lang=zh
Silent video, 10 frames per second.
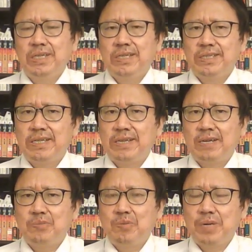现在
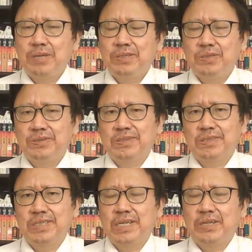目标又指
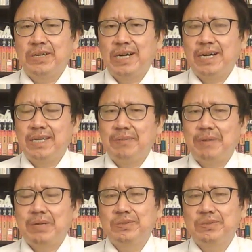向了阿里巴
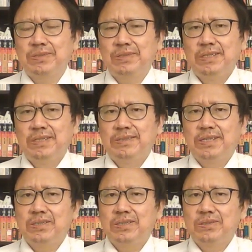巴公司。这
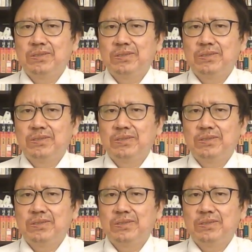个。